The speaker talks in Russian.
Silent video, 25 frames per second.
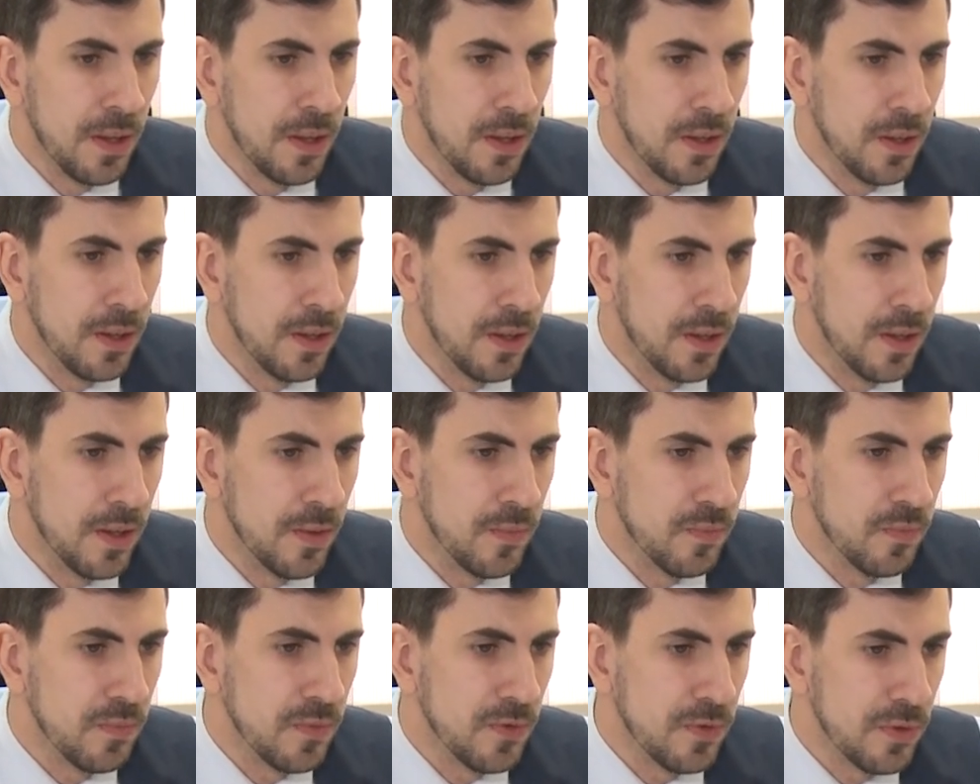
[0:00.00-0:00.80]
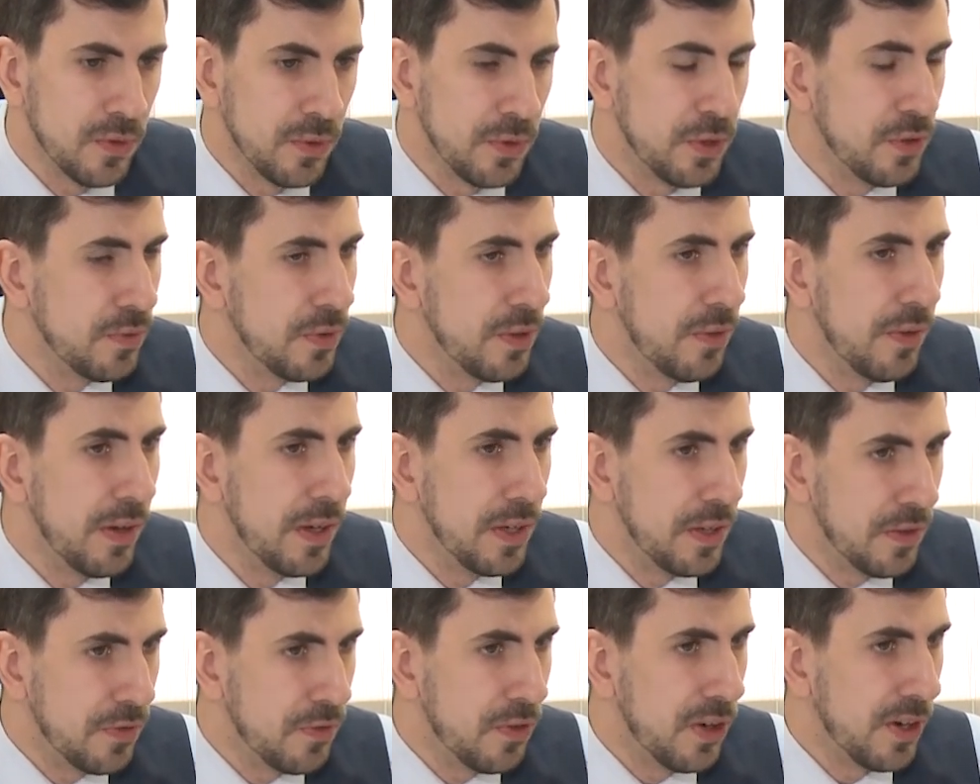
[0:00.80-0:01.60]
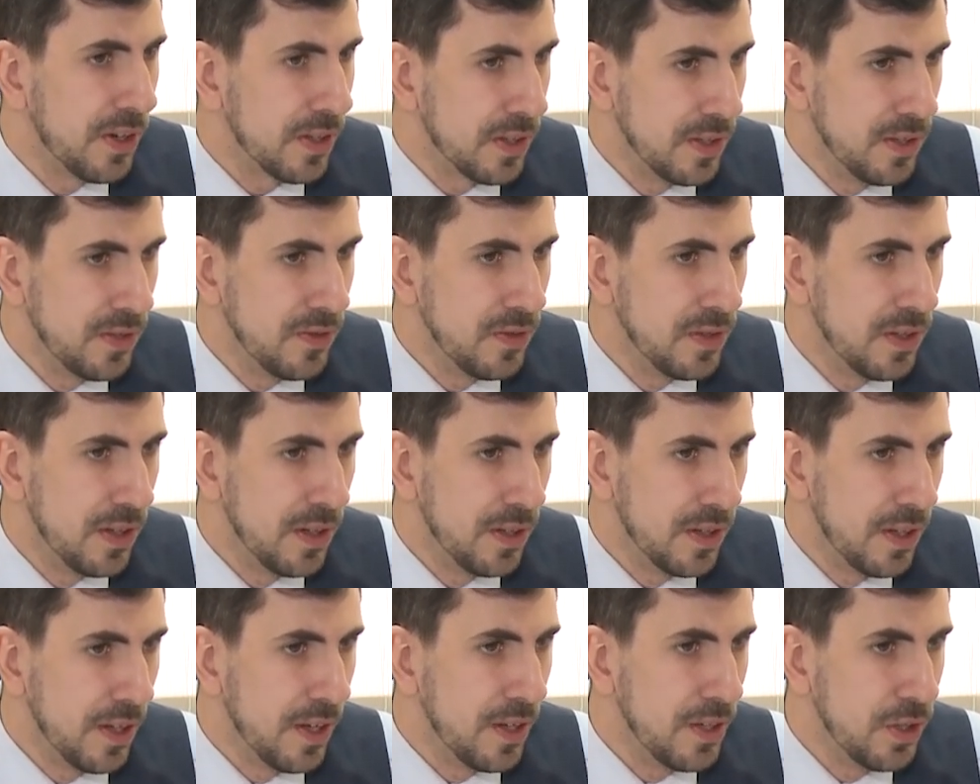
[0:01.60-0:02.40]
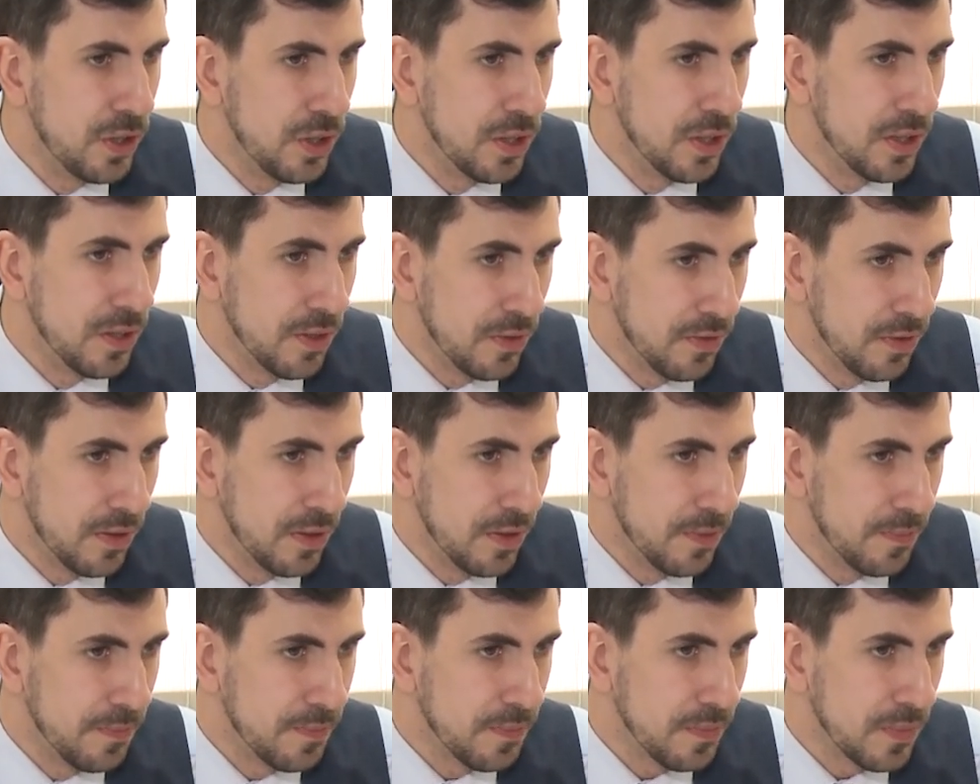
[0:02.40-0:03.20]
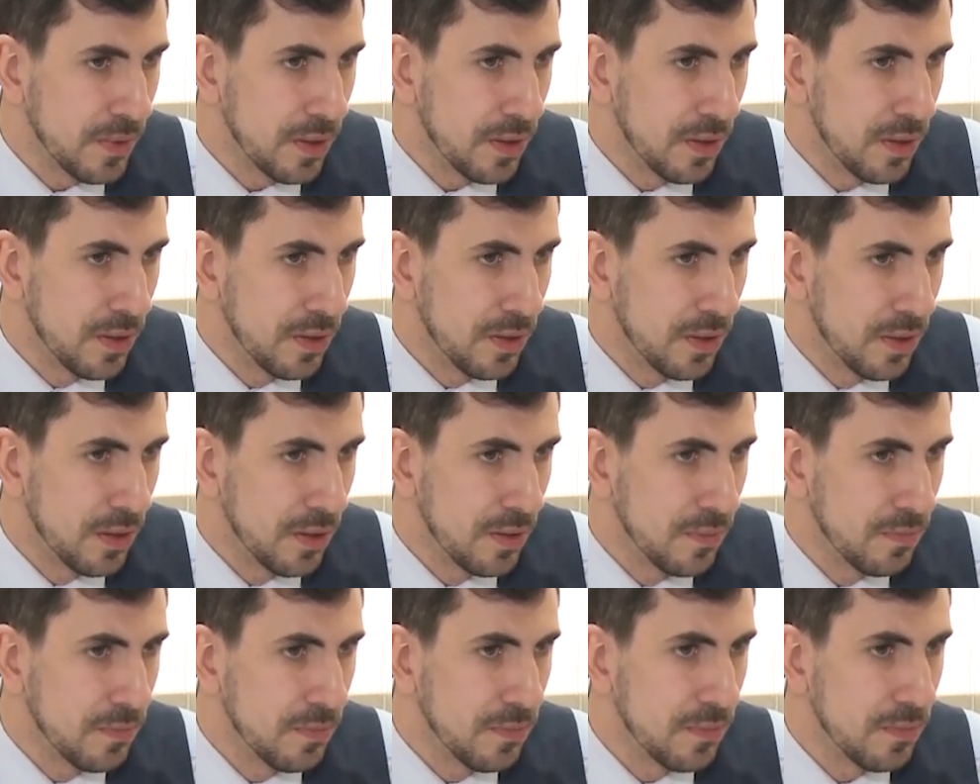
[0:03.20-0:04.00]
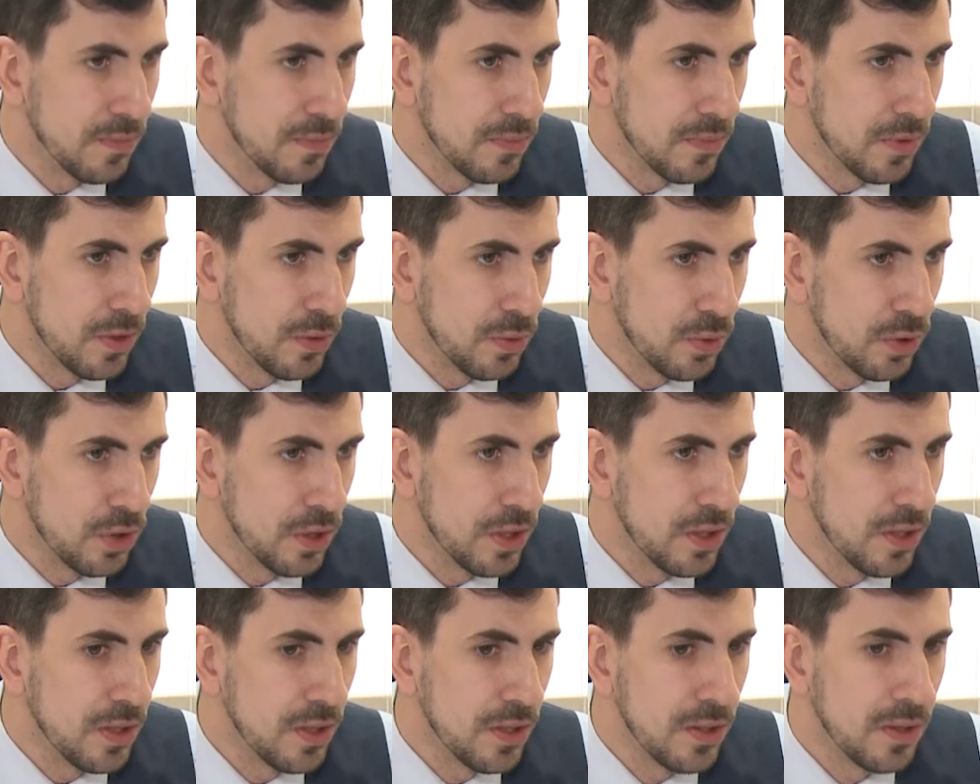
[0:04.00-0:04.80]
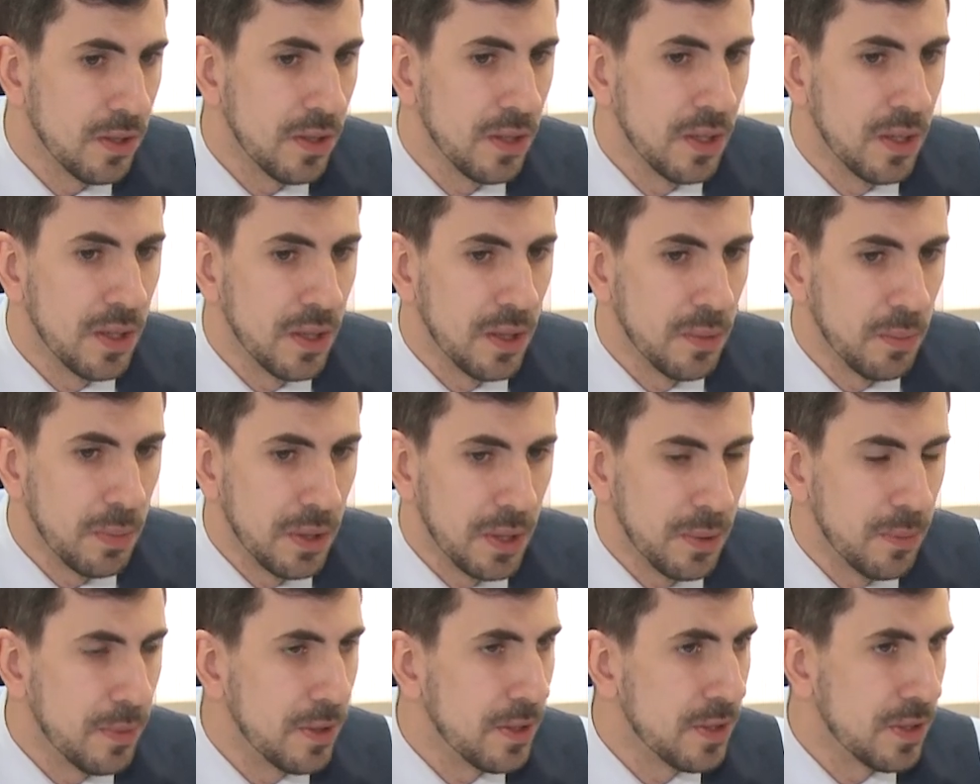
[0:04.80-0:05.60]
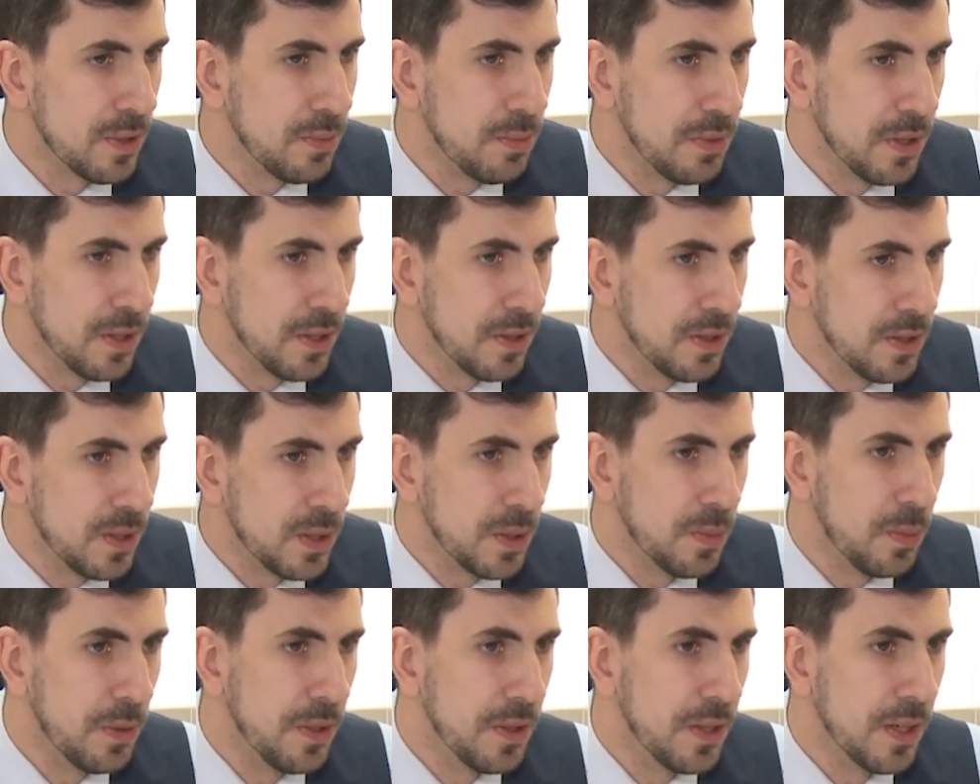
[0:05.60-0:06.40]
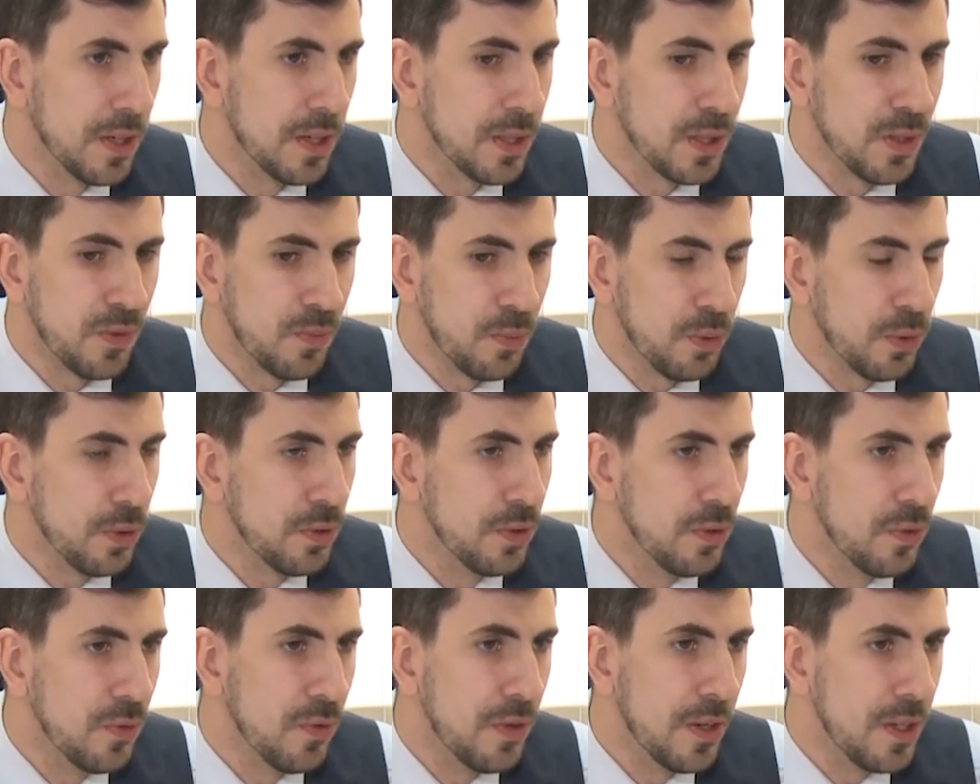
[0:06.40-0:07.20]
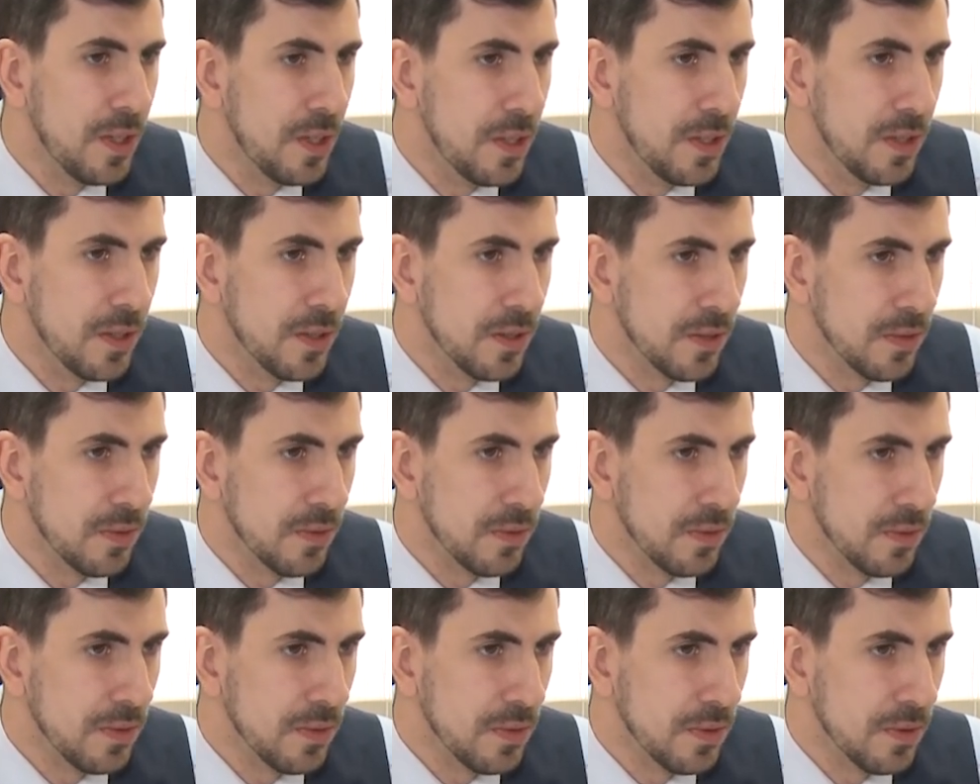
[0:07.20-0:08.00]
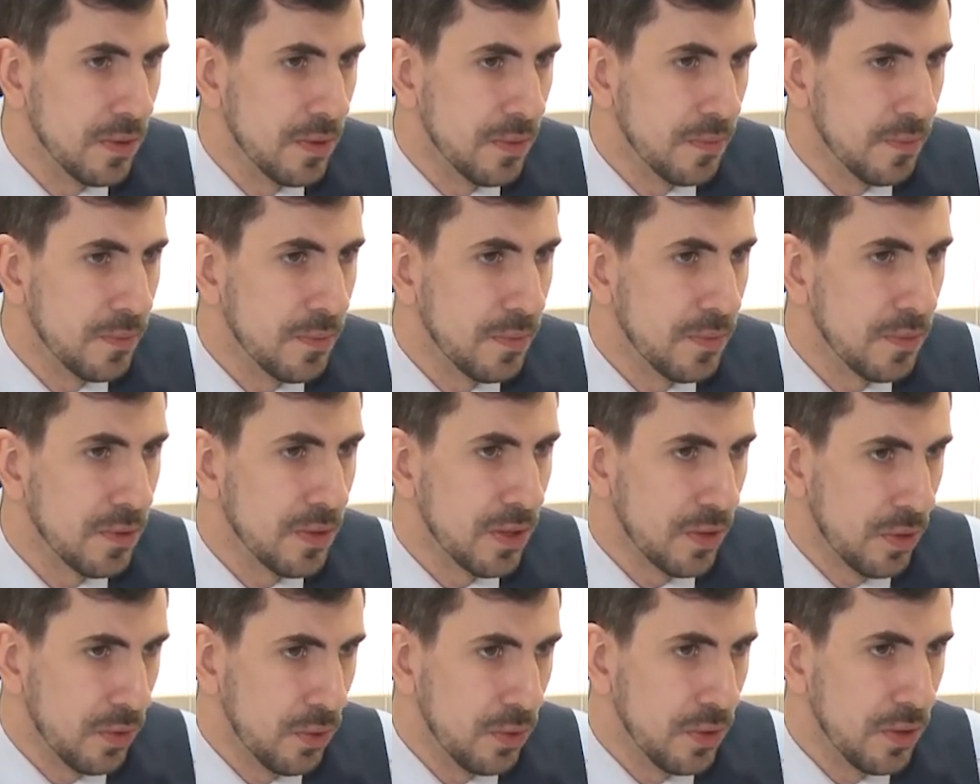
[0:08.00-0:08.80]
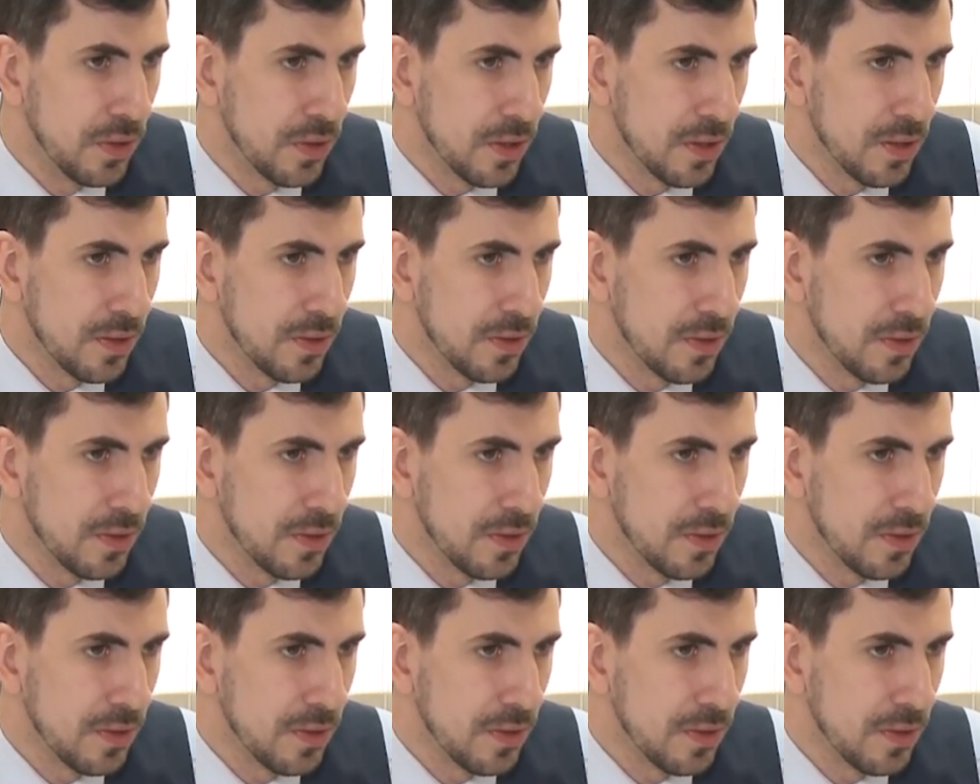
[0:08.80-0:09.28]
Э, в случае выявления факта действительно наличия этого э, нарушения – принимаются меры дисциплинарные, вплоть до увольнения э, сотрудника.